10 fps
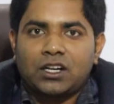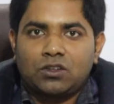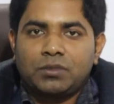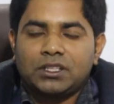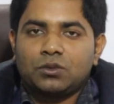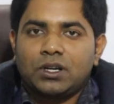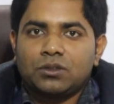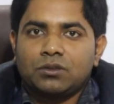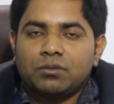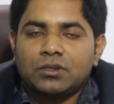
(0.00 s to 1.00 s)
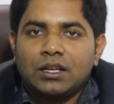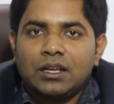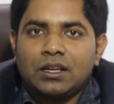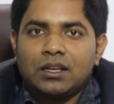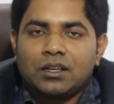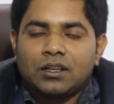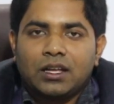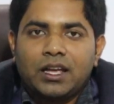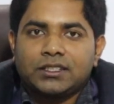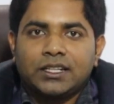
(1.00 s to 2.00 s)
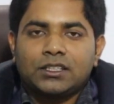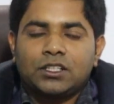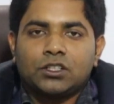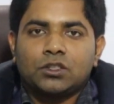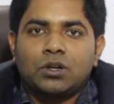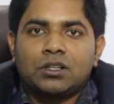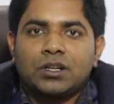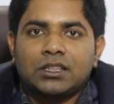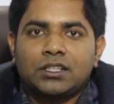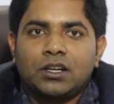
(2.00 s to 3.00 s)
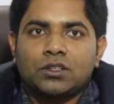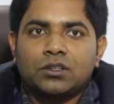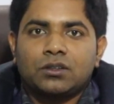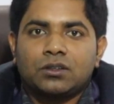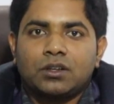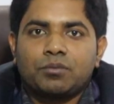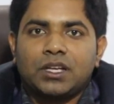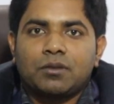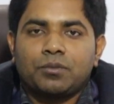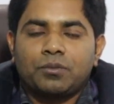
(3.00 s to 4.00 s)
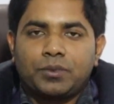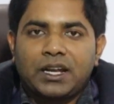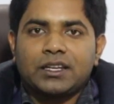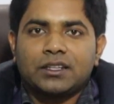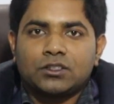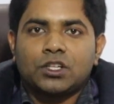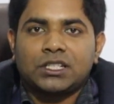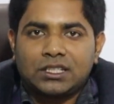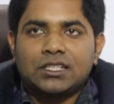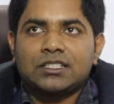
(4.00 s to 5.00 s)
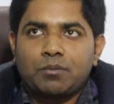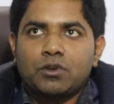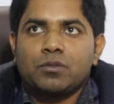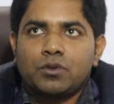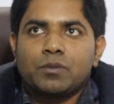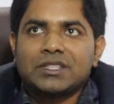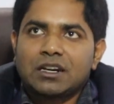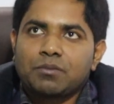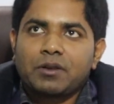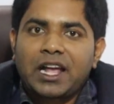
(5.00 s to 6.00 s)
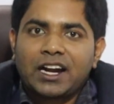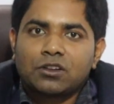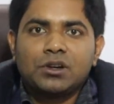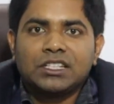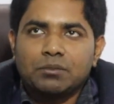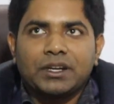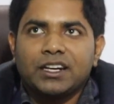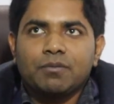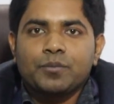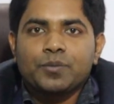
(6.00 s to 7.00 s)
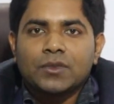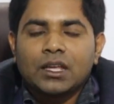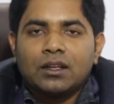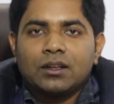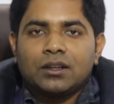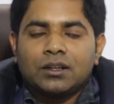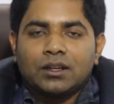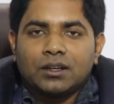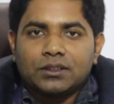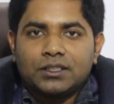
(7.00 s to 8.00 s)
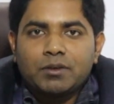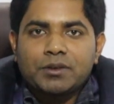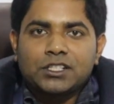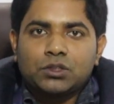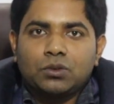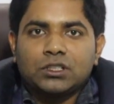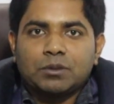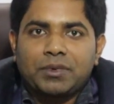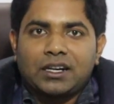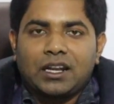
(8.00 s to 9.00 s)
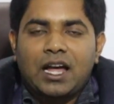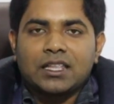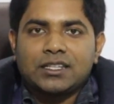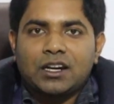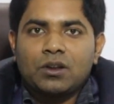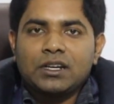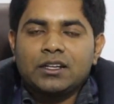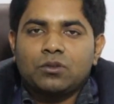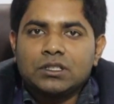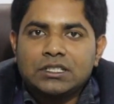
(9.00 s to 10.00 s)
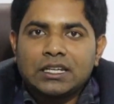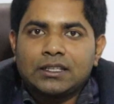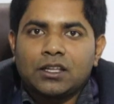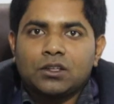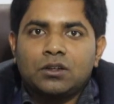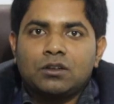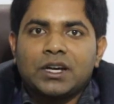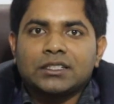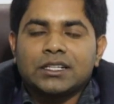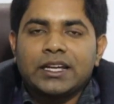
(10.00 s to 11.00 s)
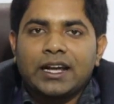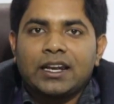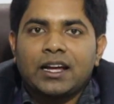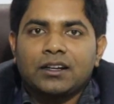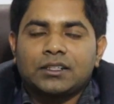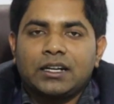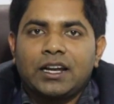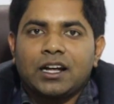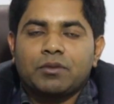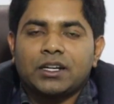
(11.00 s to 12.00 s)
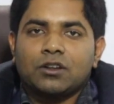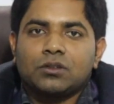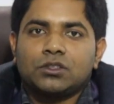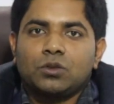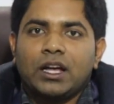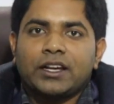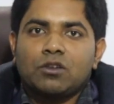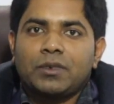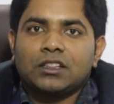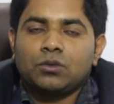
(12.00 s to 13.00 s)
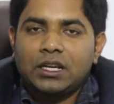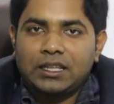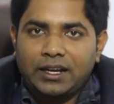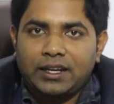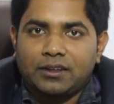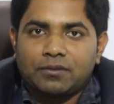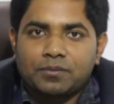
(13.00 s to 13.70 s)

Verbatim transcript: কার্টন বা দু কার্টন হ্যাঁ সেক্ষেত্রে হয়তো দু কার্টনের ক্ষেত্রে হয়তো আপনার প্রায় ছয় সাত হাজার যা পড়বে পড়বে বা চার এক কার্টনও নিতে পারেন দিয়ে ব্যবসাটা শুরু করতে পারেন আর যারা অলরেডি করছে তারা তো ধরুন মাসে এক লাখ দেড় লাখ বা কেউ কেউ দু লাখেরও মাল তুলে থাকেন